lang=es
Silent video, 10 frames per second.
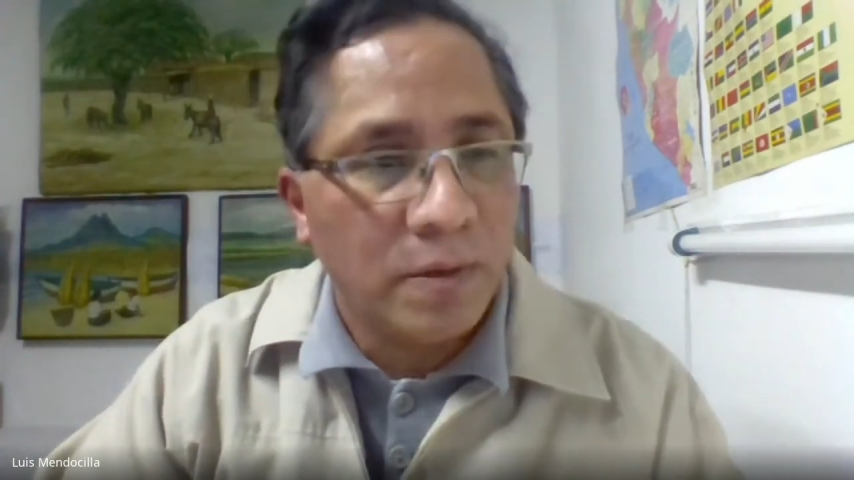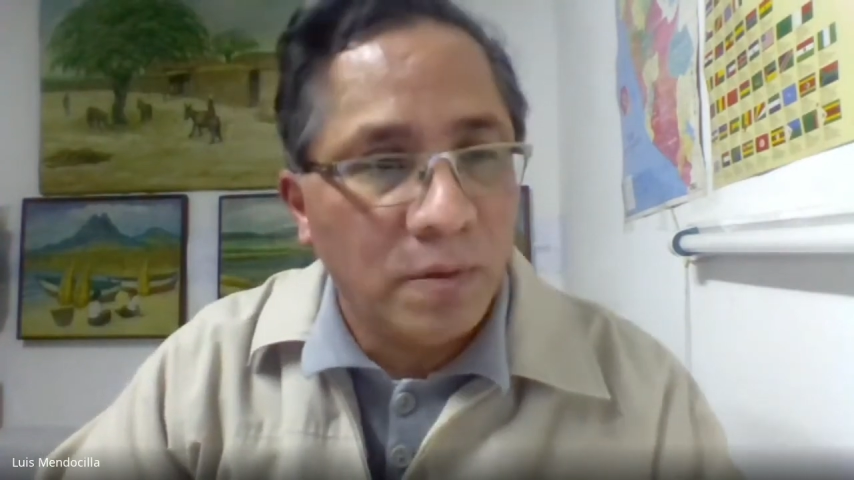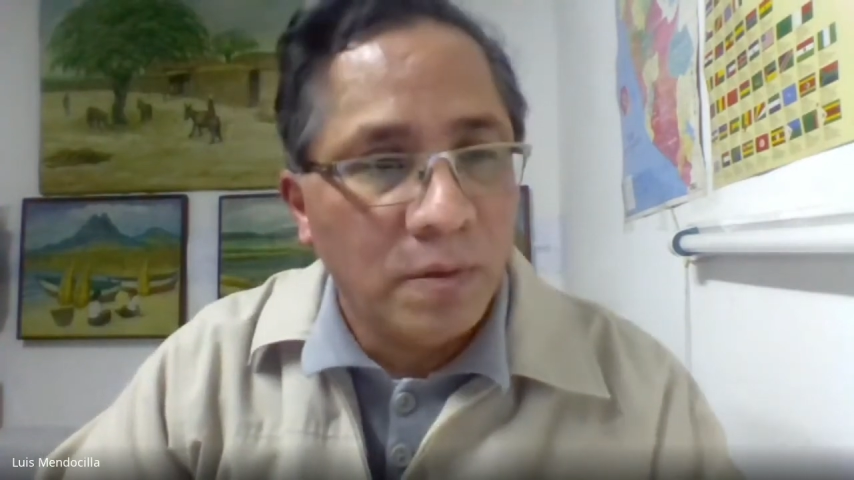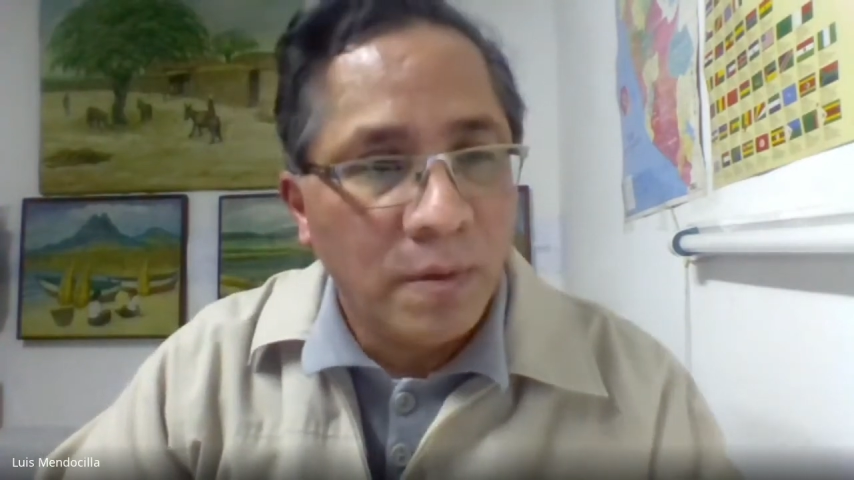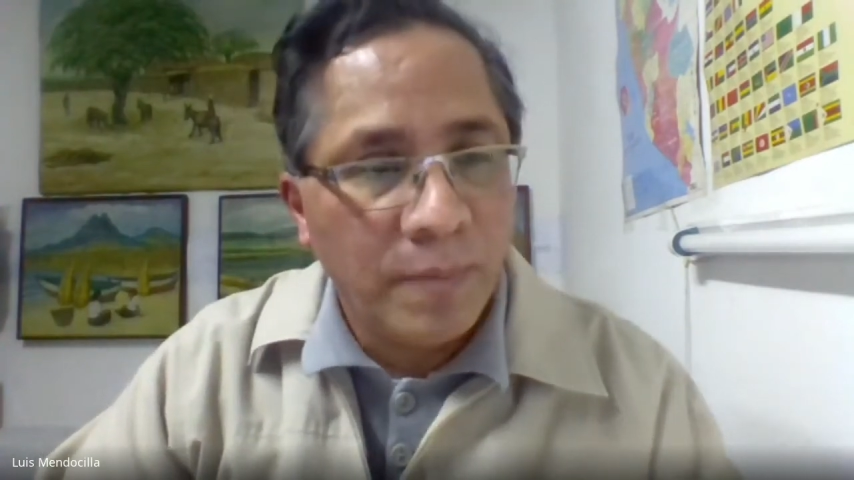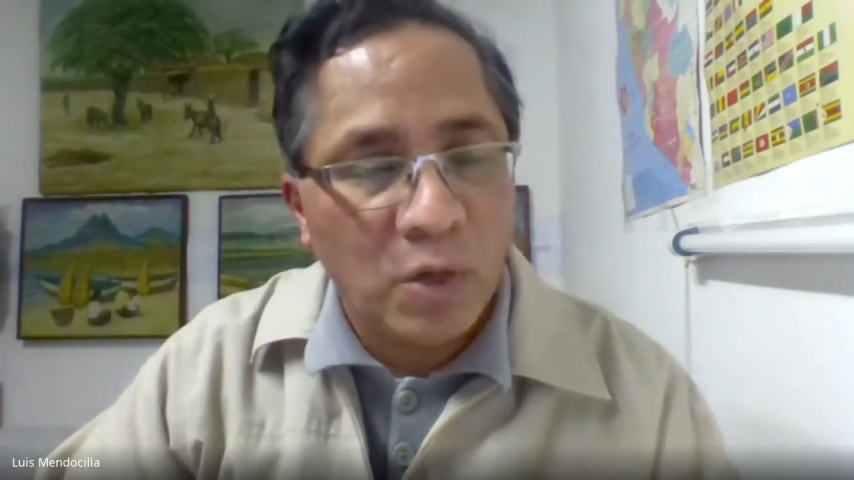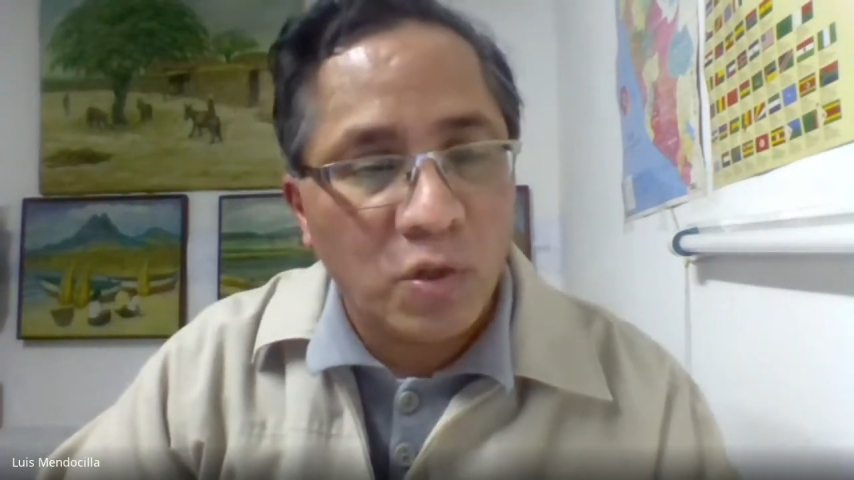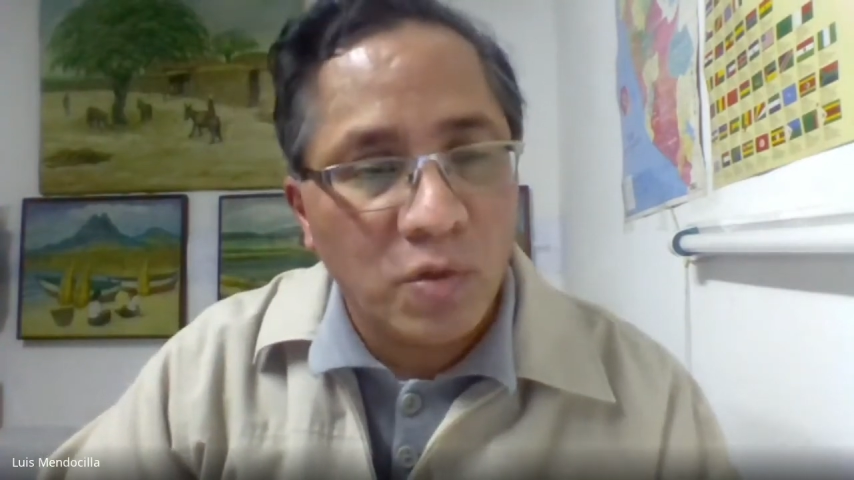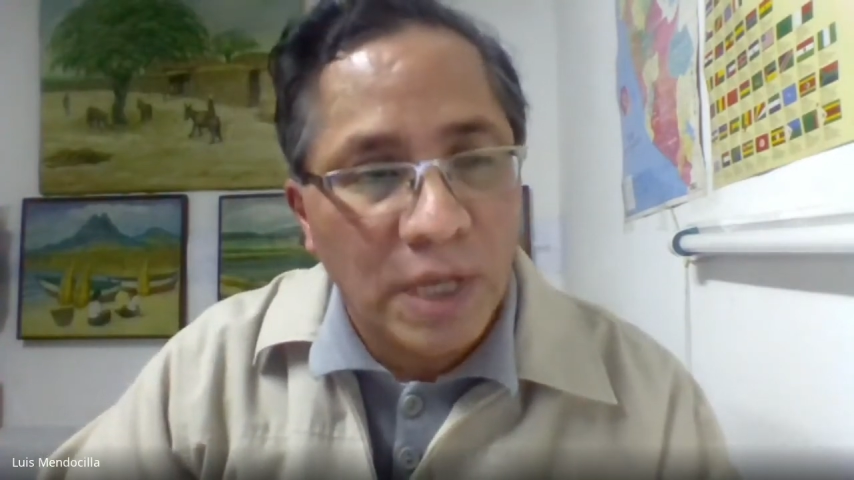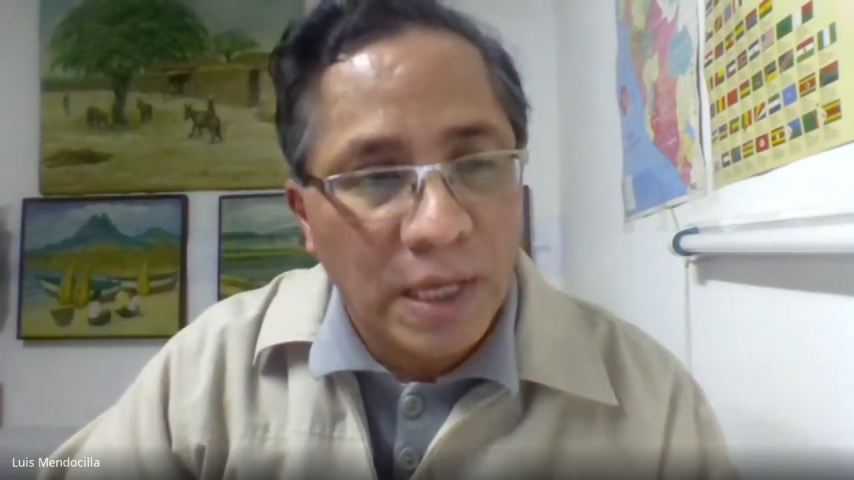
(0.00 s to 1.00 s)
¿no? Pero
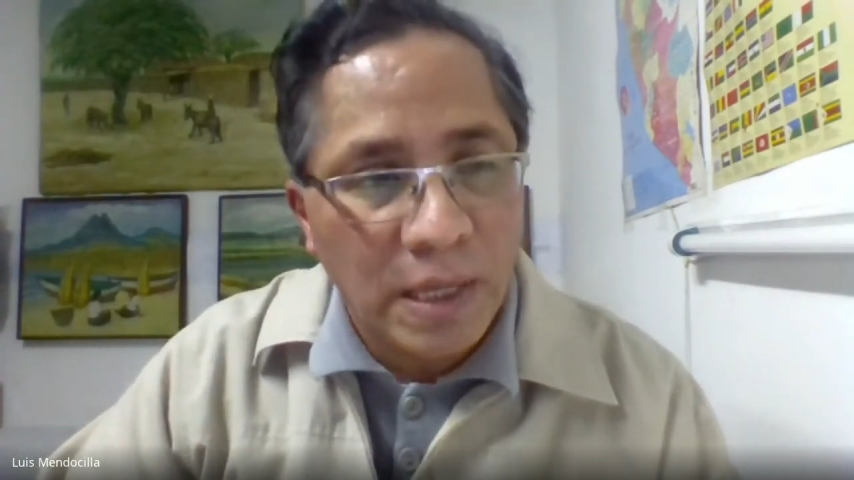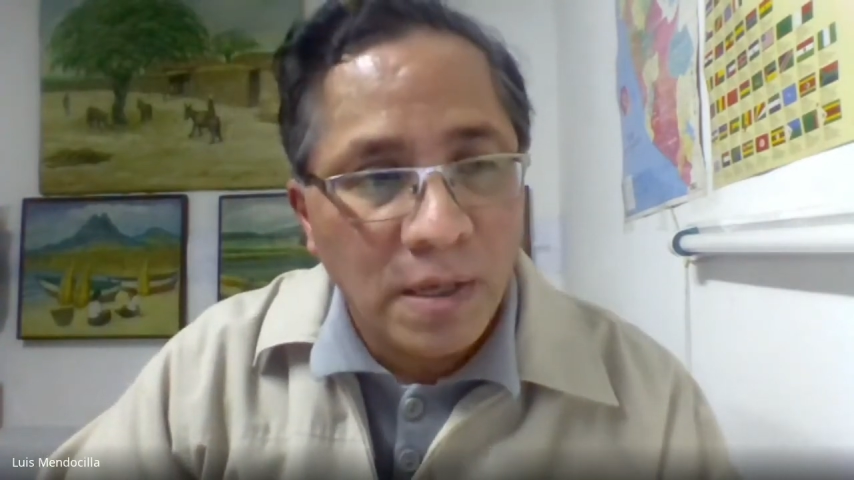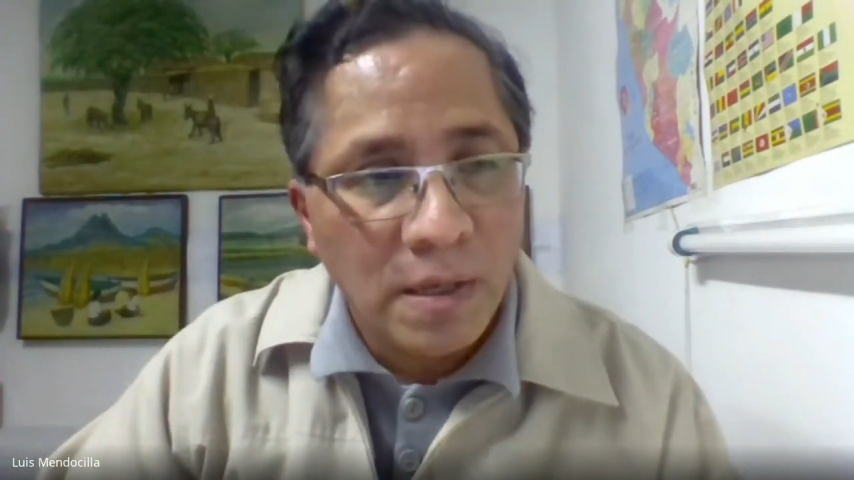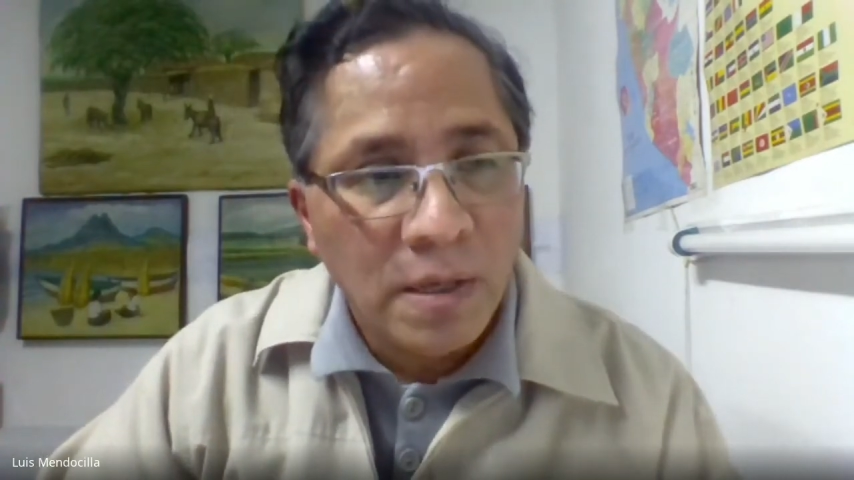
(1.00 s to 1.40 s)
sucede.